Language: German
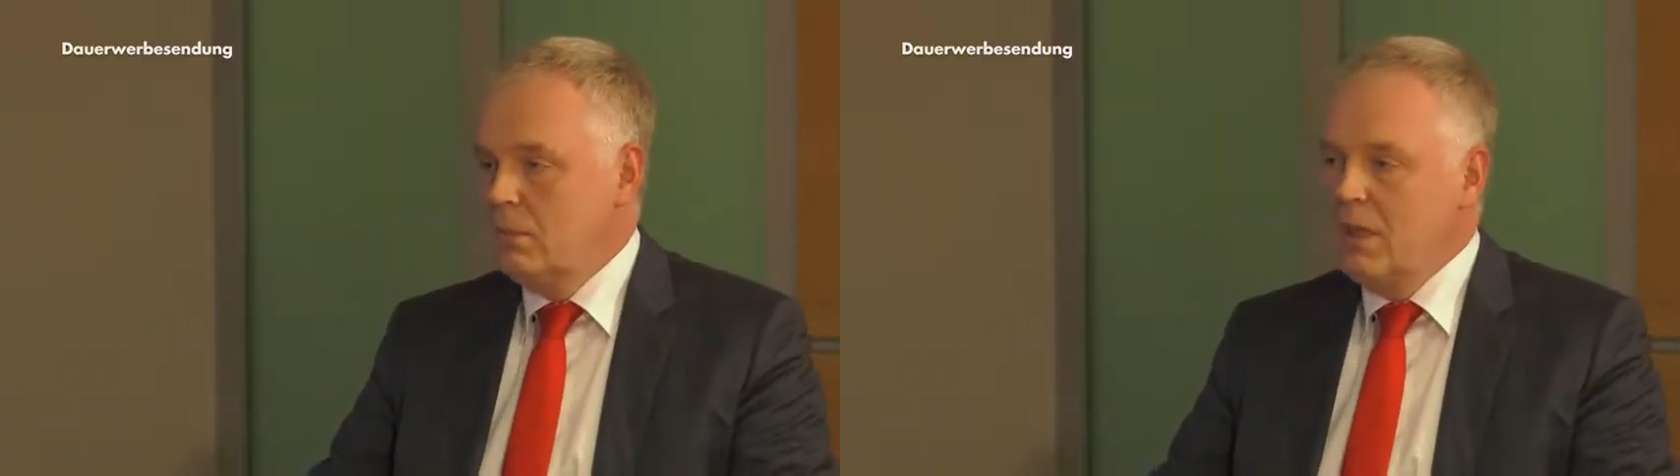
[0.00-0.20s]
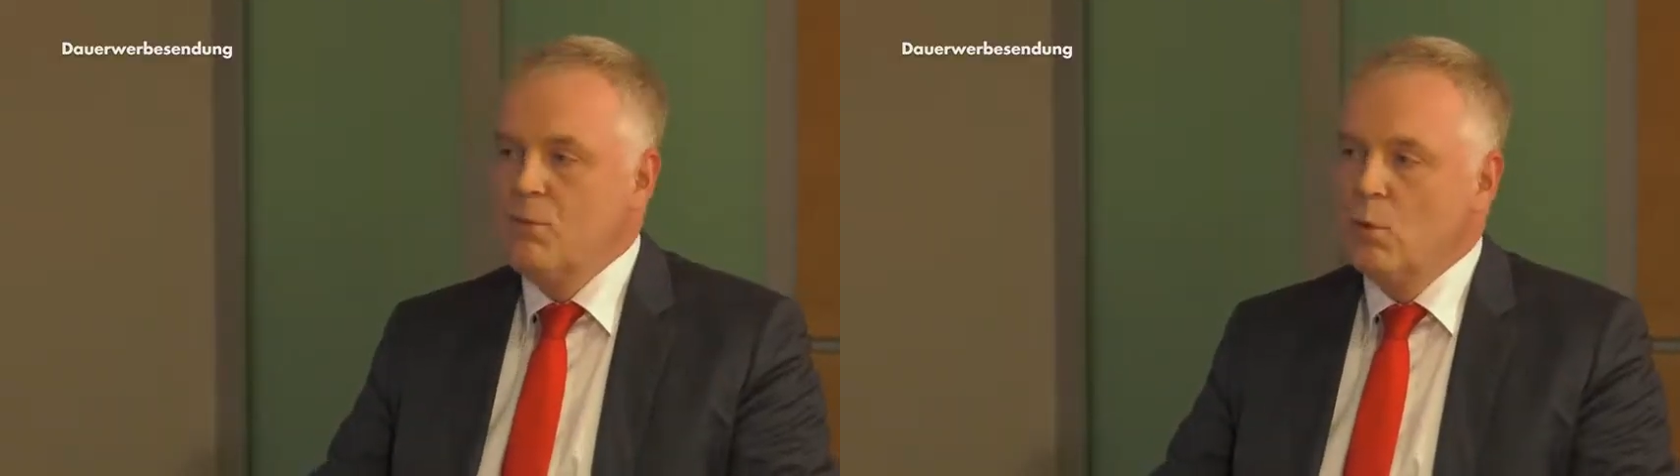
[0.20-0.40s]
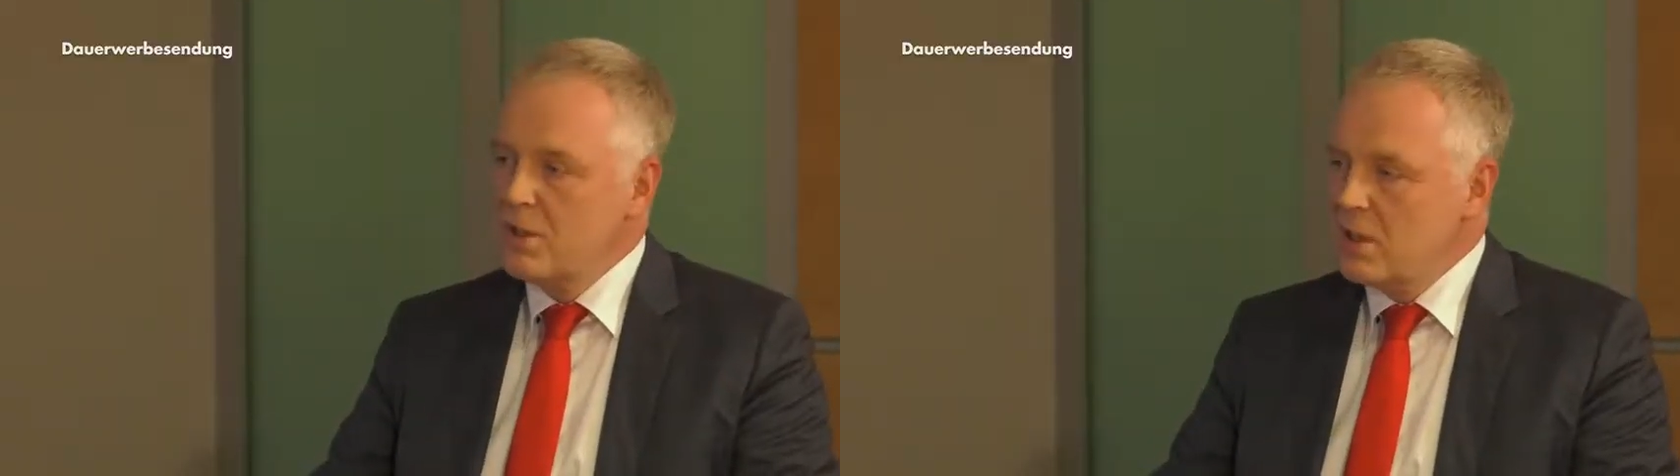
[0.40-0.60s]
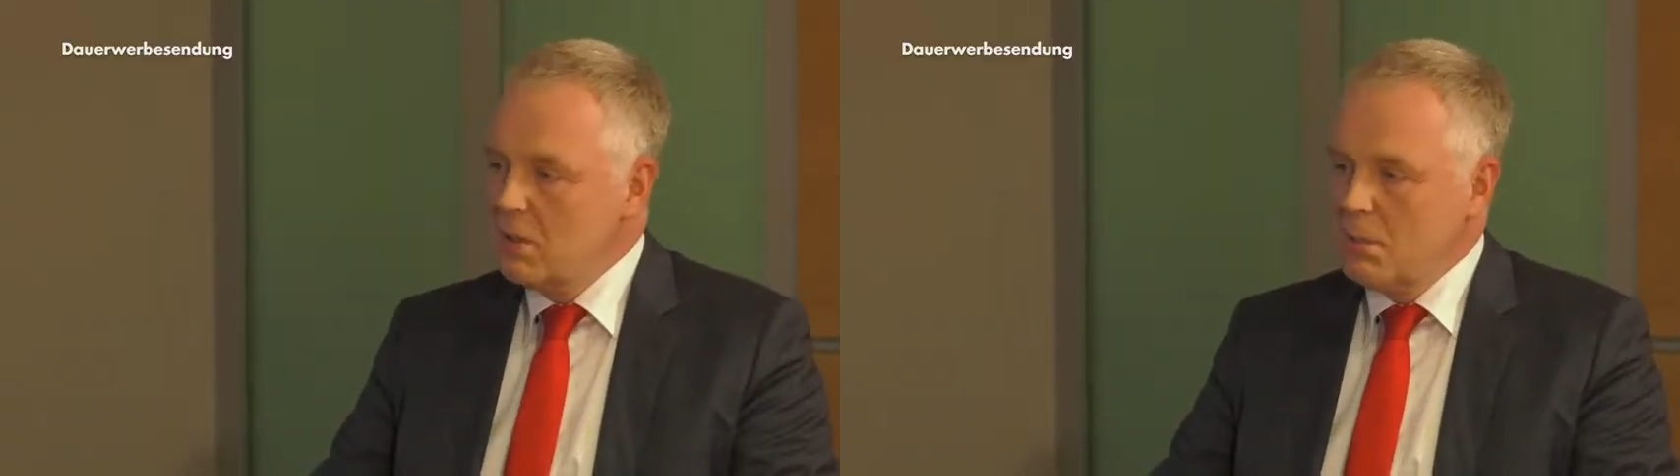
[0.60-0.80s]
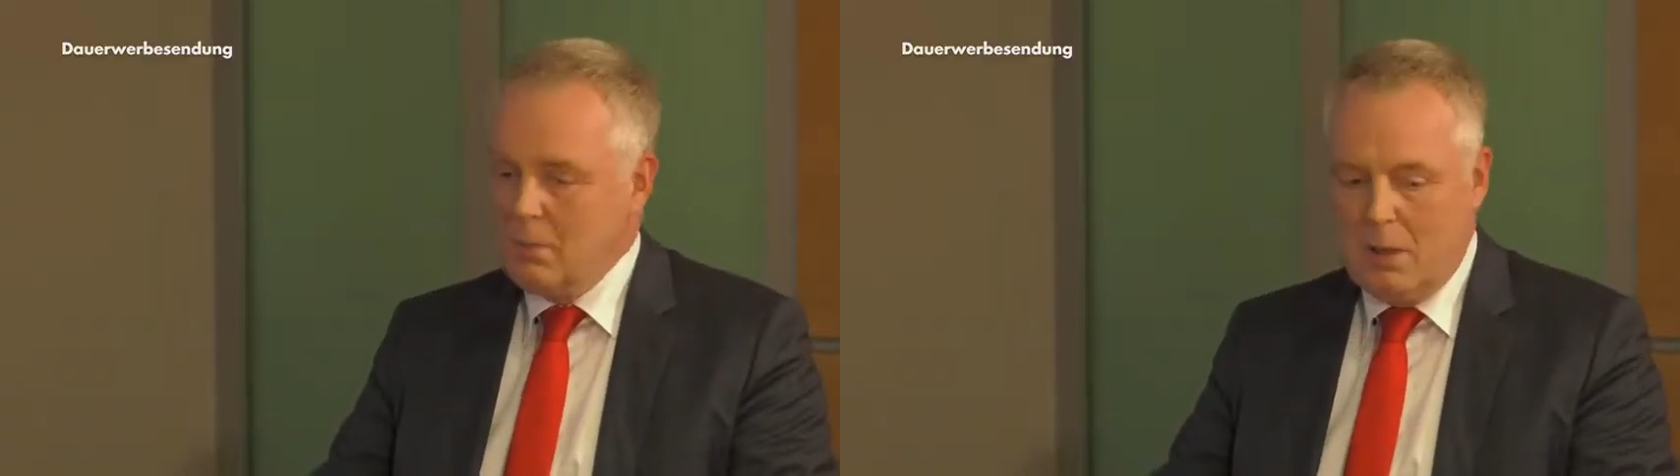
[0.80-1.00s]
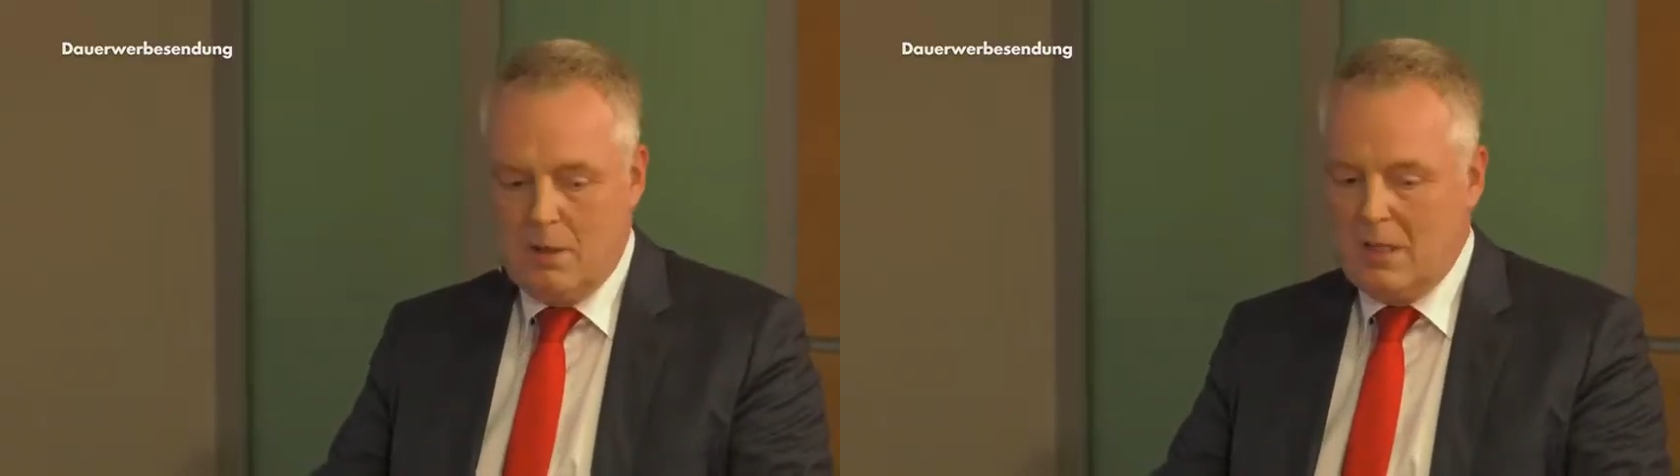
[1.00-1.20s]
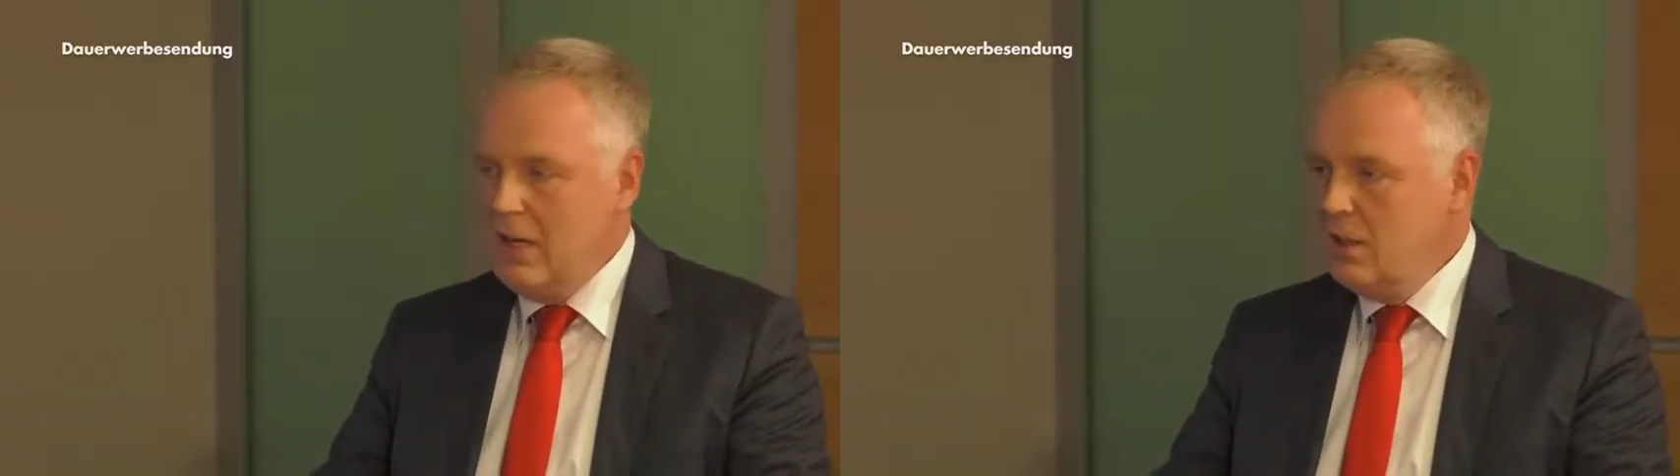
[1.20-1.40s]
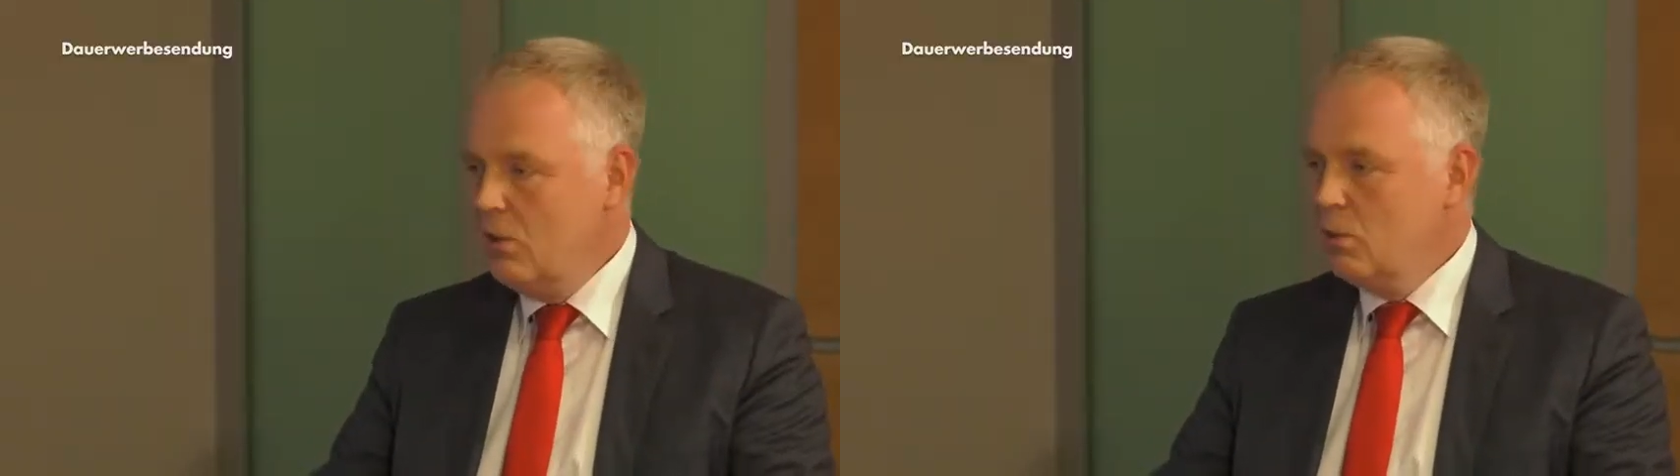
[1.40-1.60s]
gewohnt sind, immer mehr mit
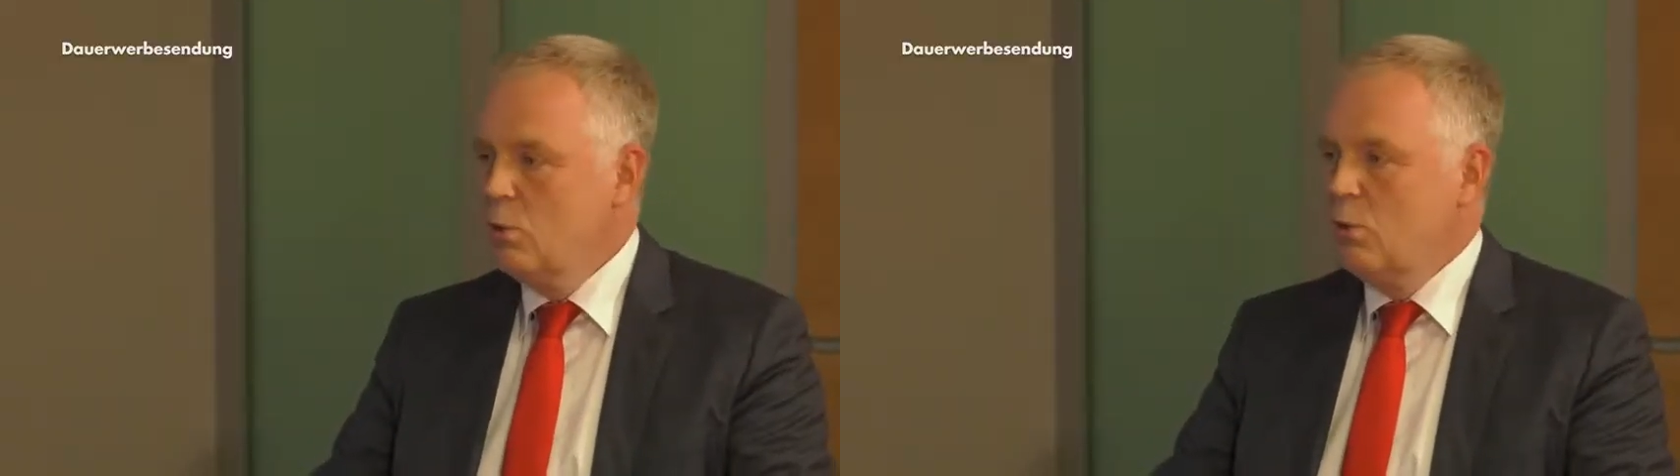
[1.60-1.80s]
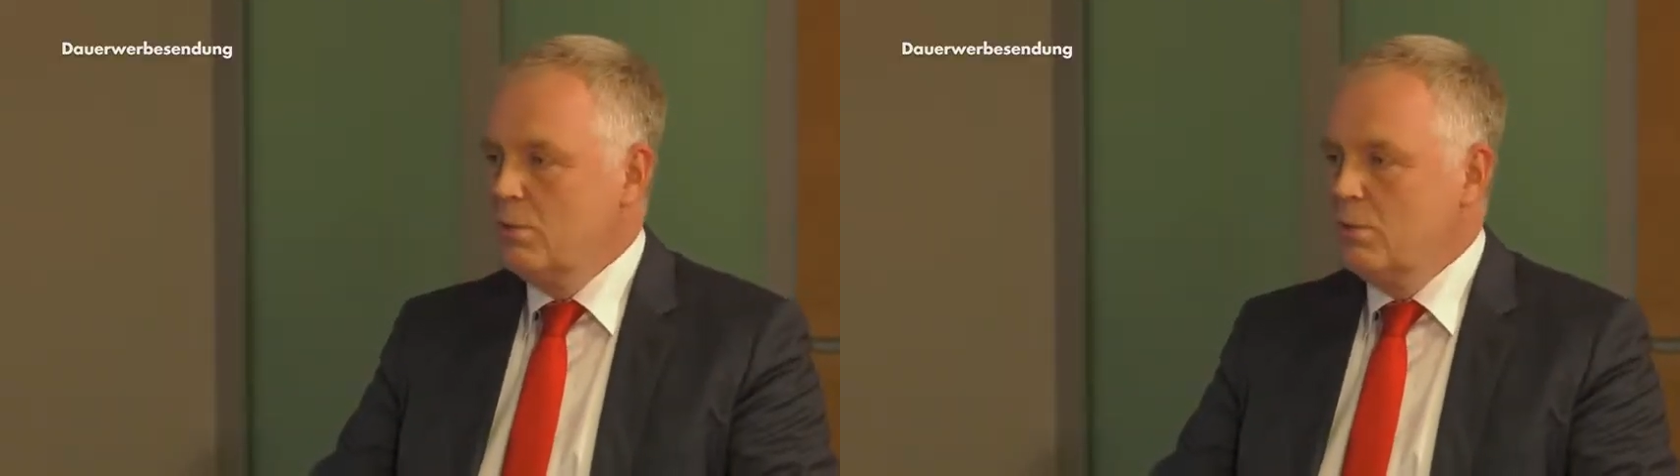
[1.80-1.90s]
Handy und Co.